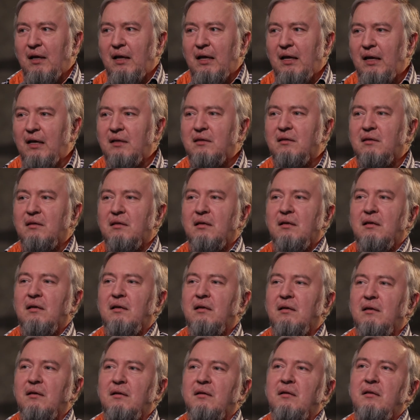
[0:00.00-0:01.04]

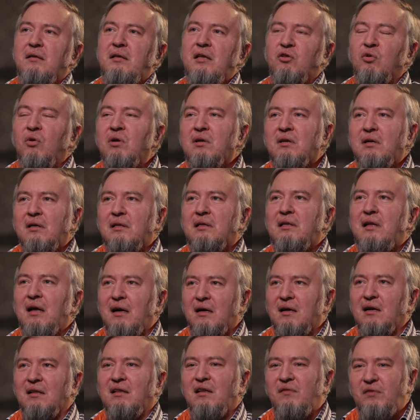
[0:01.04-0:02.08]
Это не только для
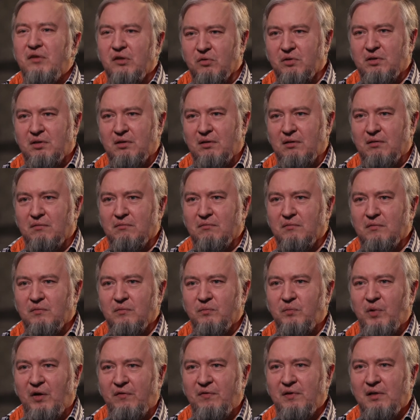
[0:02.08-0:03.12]
коронавируса
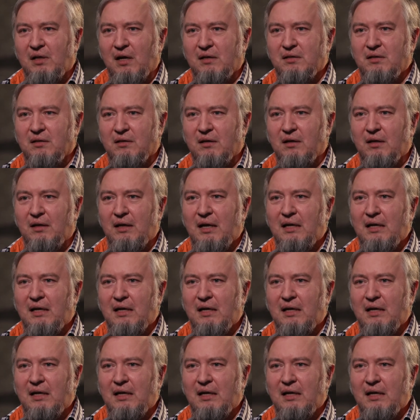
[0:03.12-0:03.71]
профилактика,